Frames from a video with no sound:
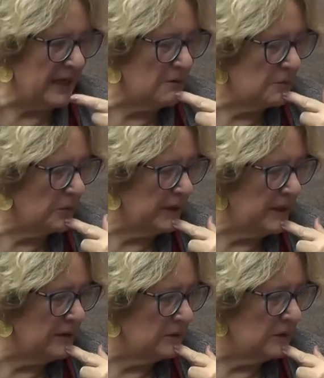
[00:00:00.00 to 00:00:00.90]
um
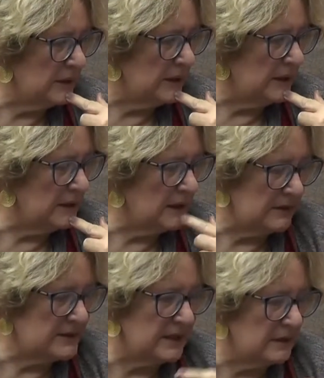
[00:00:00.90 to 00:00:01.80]
pouquinho é,
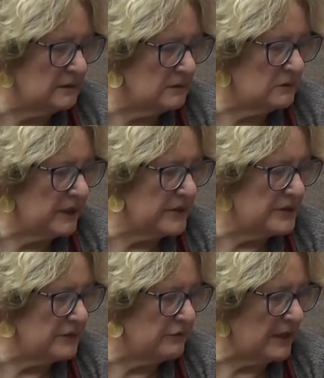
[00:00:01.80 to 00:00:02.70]
assim, do que a
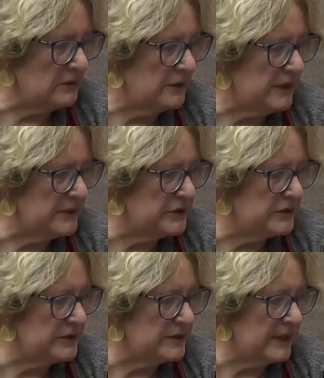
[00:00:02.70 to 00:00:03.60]
gente falou
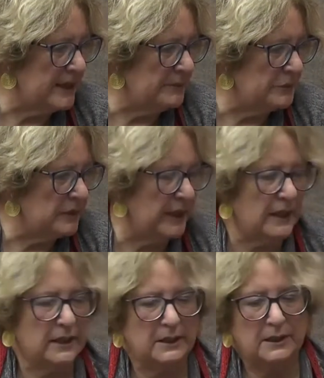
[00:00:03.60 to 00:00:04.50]
antes, é, porque
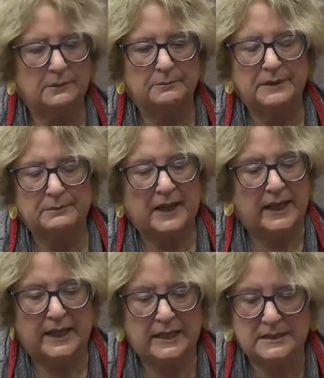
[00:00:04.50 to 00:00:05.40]
é, me
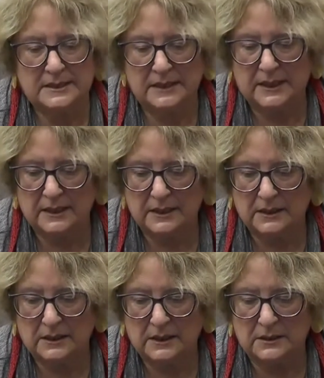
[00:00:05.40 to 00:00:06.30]
parece que
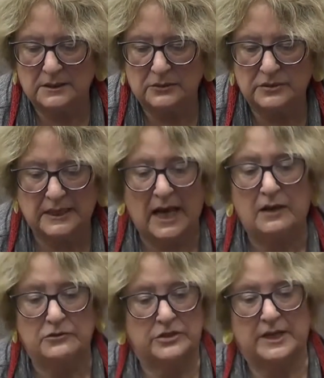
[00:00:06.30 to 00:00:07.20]
eh, seus
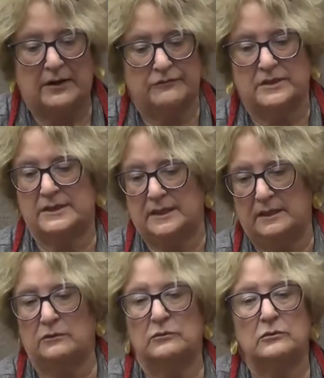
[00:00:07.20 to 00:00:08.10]
carros-chefe assim,
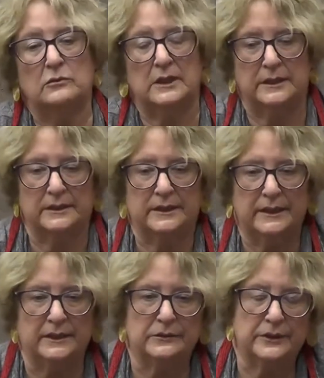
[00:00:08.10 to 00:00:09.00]
do, do, ano
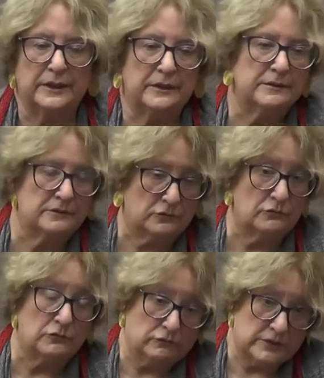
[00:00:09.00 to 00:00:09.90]
inteiro, e que
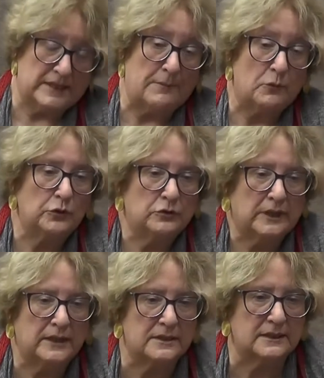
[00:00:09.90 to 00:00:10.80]
você é muito
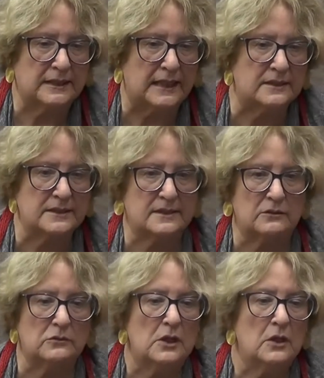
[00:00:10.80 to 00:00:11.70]
requisitada,
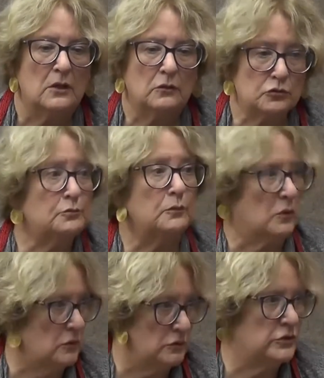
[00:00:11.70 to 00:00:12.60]
são os
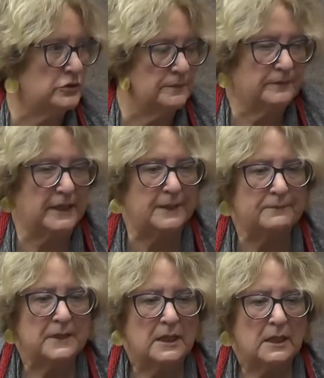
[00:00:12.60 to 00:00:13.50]
bolos. Né?
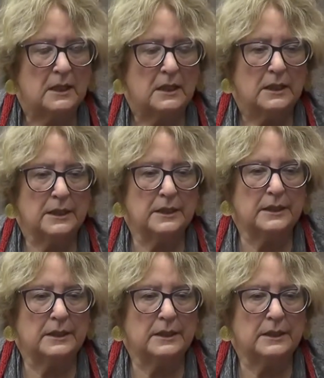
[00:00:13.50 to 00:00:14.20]
Uhum. Né? E